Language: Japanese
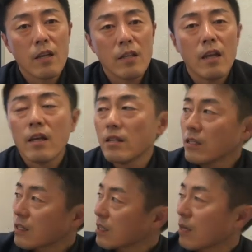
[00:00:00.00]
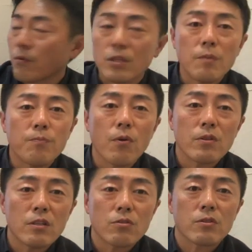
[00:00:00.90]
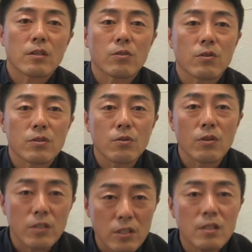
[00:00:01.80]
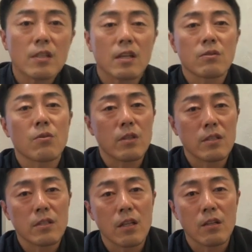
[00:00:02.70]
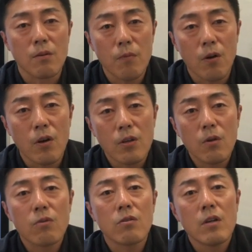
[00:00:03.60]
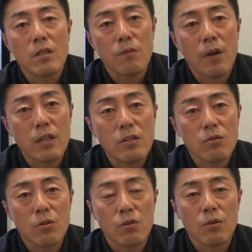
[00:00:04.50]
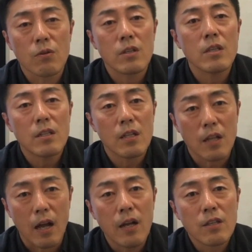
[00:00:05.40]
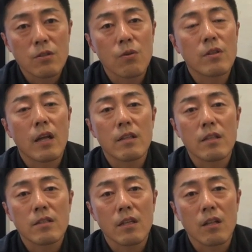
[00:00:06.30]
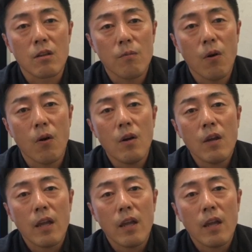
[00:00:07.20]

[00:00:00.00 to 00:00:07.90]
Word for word: でリッチャーさんも日本にいる時はそれをすごい知ってたそうですけれどもよくユマニチュードっていうのを聞いてたそうなんですけれども、